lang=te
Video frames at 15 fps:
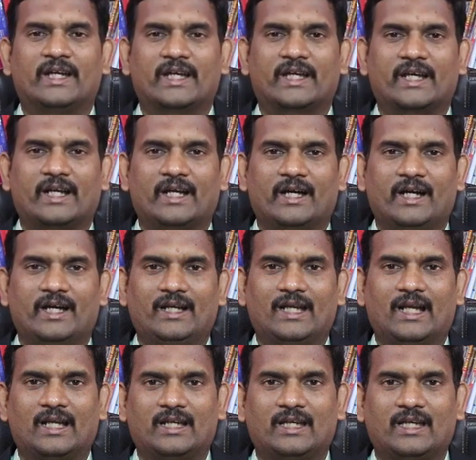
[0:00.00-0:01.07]
నికరంగా
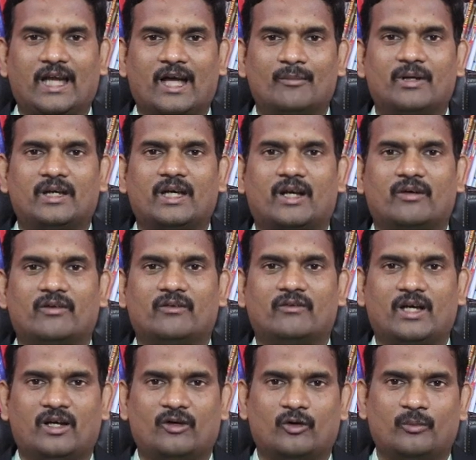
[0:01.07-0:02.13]
నెలకి యాభై అరవై
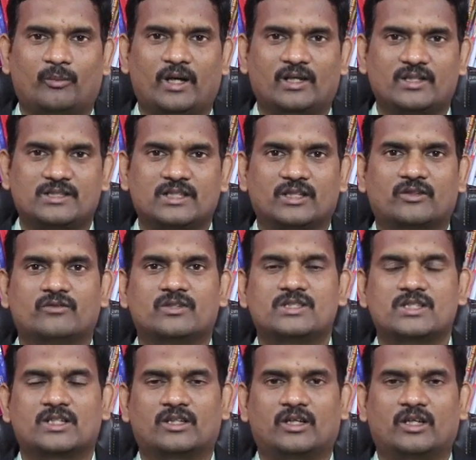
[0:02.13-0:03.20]
వేల రూపాయల జీతం
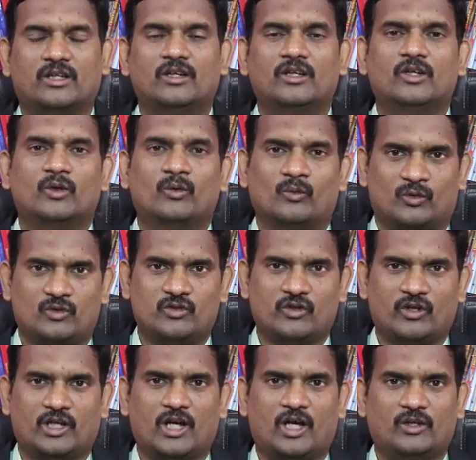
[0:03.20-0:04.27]
ఇచ్చేటువంటి
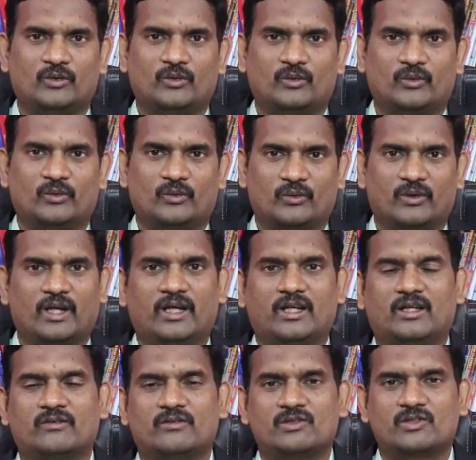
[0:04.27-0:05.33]
ఉద్యోగాలు
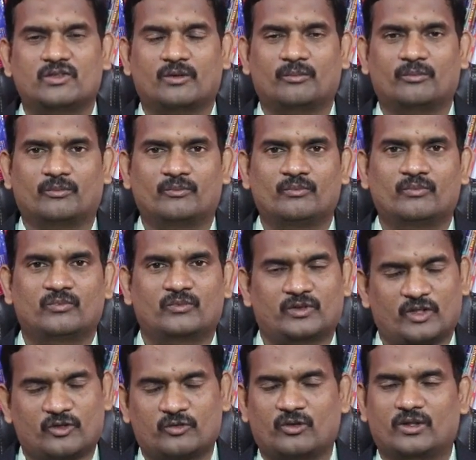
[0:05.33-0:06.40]
ఉన్నాయనే విషయం
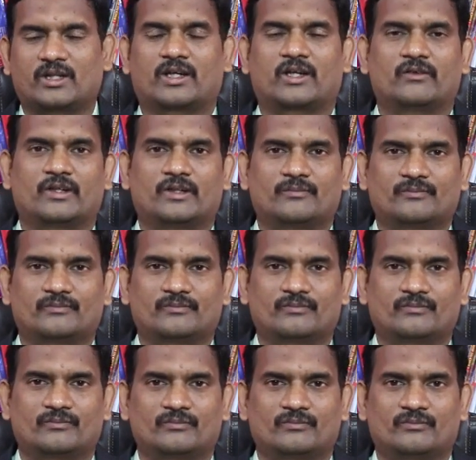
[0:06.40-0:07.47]
తెలుసుకోదగ్గవి
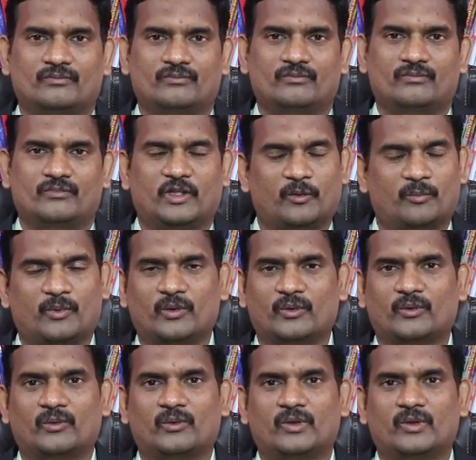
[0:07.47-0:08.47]
ఇప్పుడు